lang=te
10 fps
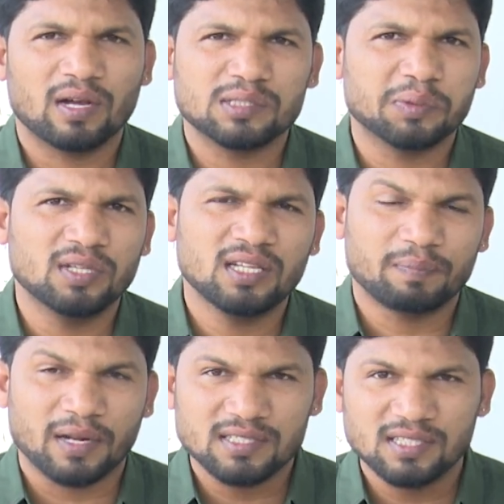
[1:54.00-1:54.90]
అవకాశం ఉంది
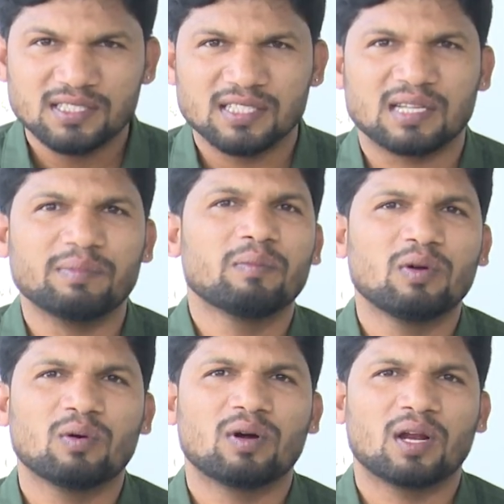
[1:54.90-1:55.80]
ప్రశ్నించే
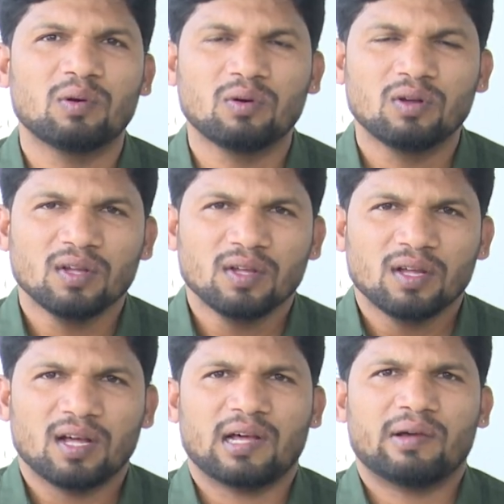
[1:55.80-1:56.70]
సమయంలో కూడాను
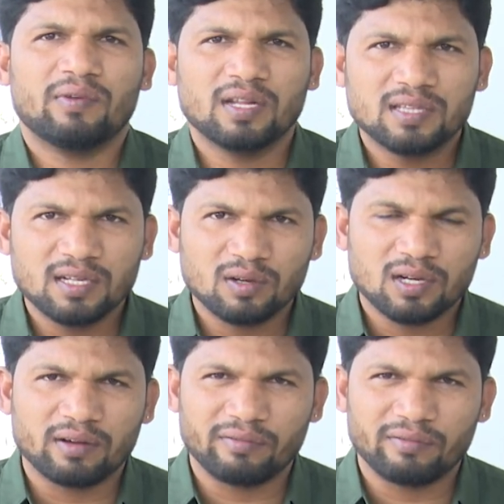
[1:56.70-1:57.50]
వీళ్ళిద్దరి యొక్క